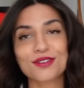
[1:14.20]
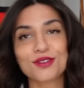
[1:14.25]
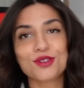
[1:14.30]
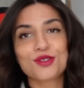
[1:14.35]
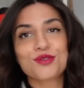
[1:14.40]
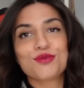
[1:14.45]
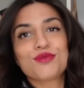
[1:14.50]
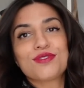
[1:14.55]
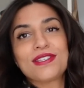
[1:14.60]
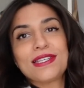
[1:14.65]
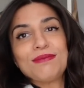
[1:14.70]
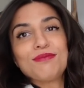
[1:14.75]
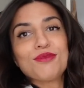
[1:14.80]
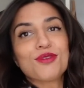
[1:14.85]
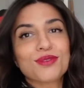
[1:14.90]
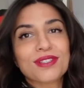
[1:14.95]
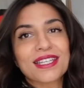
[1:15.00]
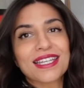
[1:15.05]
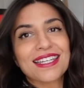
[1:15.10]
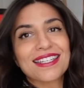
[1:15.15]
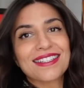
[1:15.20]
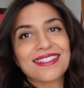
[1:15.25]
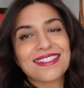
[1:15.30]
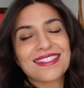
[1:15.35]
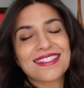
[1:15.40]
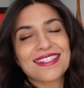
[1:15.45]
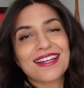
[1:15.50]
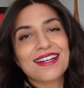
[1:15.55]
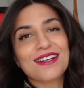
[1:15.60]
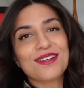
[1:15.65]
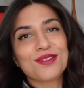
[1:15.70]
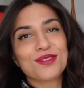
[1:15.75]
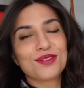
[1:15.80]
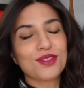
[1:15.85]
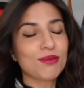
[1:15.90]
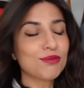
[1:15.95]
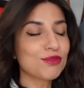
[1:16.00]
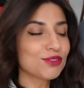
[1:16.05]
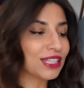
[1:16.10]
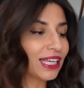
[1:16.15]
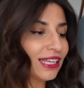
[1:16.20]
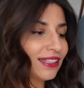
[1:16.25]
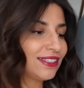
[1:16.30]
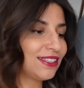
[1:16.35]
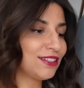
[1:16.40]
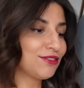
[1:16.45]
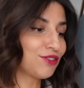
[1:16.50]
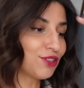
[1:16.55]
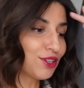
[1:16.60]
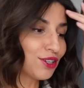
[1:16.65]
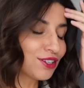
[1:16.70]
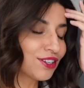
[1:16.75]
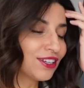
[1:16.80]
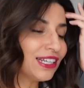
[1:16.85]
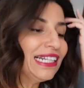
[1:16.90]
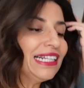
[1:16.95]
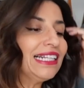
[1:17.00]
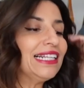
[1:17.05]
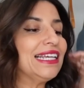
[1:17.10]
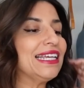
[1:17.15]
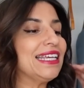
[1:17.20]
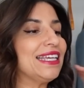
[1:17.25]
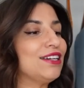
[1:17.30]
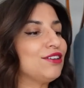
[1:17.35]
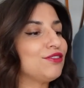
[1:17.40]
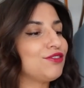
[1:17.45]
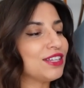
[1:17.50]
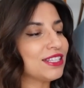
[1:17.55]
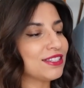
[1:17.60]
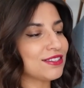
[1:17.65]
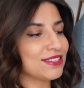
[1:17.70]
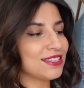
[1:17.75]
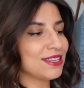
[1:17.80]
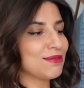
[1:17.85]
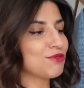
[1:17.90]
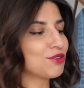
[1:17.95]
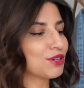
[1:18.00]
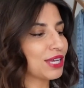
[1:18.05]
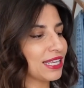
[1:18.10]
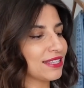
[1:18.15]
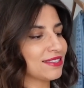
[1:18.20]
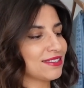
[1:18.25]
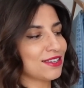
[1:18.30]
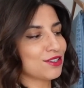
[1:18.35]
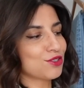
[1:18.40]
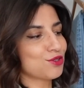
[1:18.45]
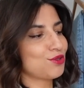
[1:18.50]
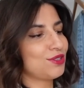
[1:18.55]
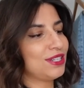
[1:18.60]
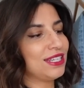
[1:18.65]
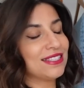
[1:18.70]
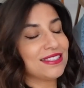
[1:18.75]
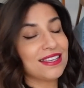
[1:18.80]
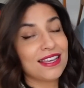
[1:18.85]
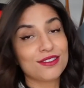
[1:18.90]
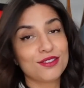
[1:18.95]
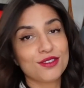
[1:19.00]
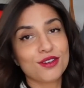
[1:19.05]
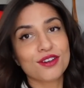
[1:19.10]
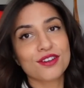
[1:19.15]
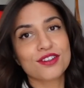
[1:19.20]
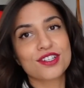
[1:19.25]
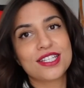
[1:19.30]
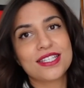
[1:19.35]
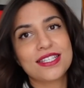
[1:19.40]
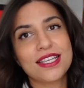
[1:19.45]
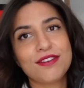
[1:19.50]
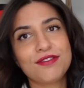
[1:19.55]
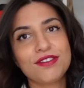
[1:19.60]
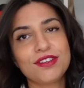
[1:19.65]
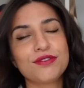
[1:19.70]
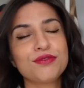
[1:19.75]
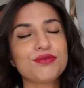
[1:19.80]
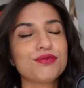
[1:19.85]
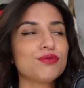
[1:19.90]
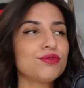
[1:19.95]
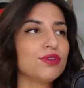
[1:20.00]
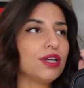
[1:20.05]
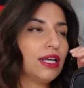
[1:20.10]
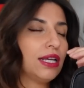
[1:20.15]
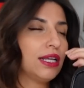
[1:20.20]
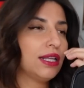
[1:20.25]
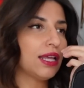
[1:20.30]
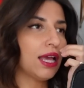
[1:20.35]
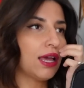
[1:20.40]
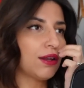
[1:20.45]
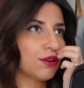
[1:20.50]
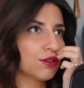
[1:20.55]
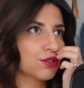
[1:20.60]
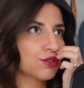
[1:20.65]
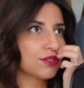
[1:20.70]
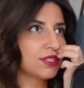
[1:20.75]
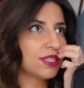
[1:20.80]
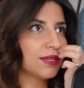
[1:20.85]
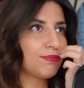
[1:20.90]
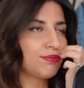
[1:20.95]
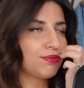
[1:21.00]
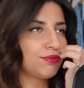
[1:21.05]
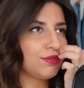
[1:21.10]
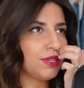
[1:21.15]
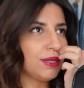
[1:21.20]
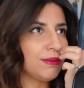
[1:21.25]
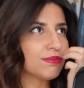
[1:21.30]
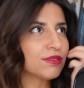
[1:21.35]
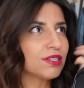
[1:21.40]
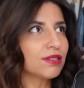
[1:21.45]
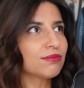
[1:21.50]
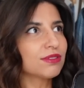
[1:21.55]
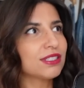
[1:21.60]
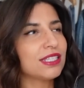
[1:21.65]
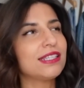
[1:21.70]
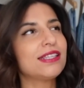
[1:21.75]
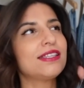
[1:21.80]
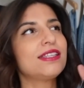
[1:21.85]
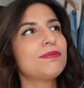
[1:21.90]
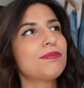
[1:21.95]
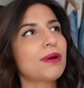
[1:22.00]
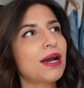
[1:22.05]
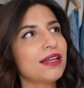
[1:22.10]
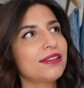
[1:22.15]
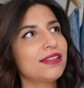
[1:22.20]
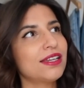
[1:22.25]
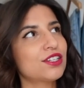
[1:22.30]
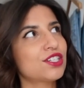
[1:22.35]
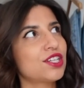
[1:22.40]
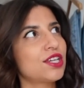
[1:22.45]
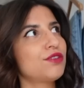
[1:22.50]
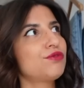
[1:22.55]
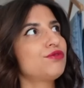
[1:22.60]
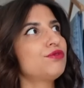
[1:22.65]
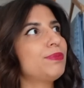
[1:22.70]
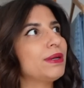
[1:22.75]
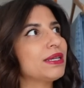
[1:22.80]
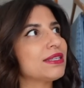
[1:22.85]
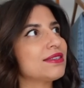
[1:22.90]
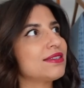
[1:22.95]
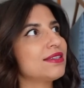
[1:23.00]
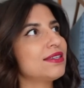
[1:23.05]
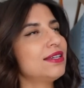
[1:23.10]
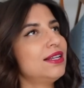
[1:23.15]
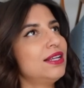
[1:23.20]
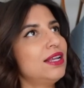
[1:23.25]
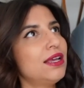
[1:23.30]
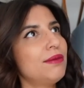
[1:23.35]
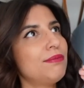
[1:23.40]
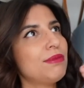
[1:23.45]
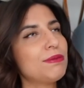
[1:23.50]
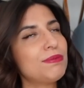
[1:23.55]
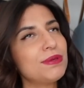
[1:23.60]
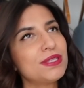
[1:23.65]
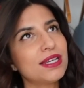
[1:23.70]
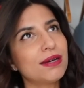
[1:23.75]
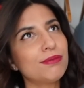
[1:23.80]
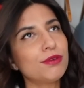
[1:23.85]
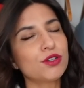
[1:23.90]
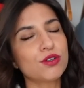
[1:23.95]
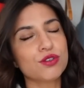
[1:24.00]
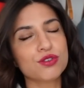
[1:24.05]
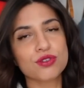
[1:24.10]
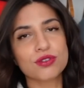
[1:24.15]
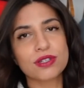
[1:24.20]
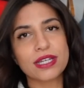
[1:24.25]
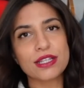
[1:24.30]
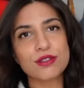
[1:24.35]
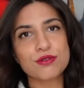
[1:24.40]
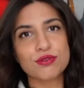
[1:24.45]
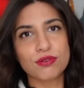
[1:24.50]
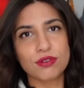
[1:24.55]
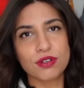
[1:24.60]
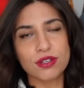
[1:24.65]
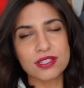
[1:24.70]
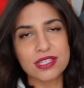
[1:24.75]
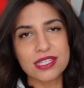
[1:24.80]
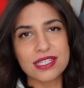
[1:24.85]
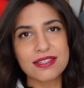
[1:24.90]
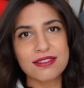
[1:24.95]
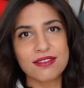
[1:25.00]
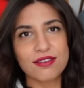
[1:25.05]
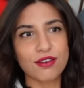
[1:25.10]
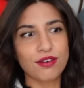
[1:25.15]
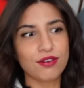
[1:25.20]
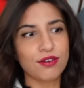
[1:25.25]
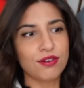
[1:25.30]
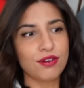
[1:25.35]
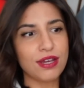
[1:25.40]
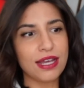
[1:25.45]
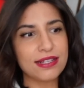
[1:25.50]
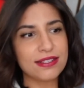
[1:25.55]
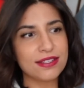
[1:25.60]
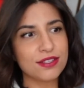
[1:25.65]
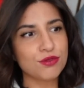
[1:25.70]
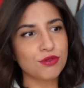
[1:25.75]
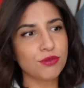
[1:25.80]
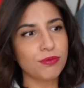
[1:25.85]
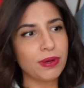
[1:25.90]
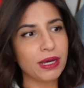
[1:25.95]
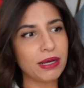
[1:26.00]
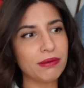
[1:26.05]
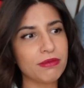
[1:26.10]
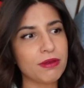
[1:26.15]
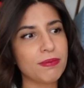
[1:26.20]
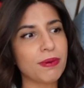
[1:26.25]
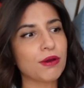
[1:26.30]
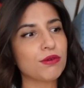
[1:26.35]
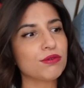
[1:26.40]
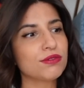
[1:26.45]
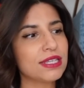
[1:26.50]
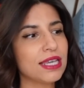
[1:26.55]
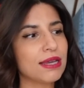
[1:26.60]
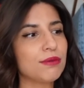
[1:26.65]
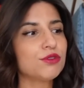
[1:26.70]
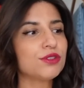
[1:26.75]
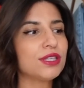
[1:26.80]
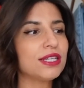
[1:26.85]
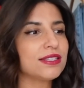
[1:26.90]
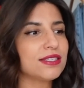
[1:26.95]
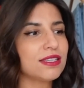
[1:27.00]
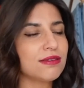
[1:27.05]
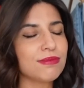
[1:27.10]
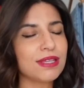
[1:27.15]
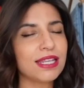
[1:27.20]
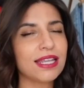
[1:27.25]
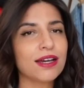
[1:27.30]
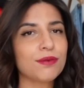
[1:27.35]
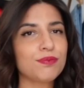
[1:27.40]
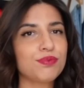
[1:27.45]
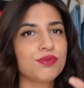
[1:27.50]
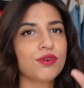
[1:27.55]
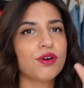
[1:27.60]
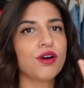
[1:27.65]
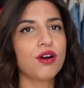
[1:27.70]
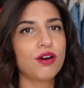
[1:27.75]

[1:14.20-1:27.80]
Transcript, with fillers: que je vous ai montré déjà euh, dans mon dernier vlog et en fait ces mocassins je les adore, je les avais vus alors je sais plus, il me semble que c'était des Prada que j'avais vu passer, mais bizarrement quand je regarde sur leur site, euh, elles y sont pas. Mais par contre il y a un modèle similaire pour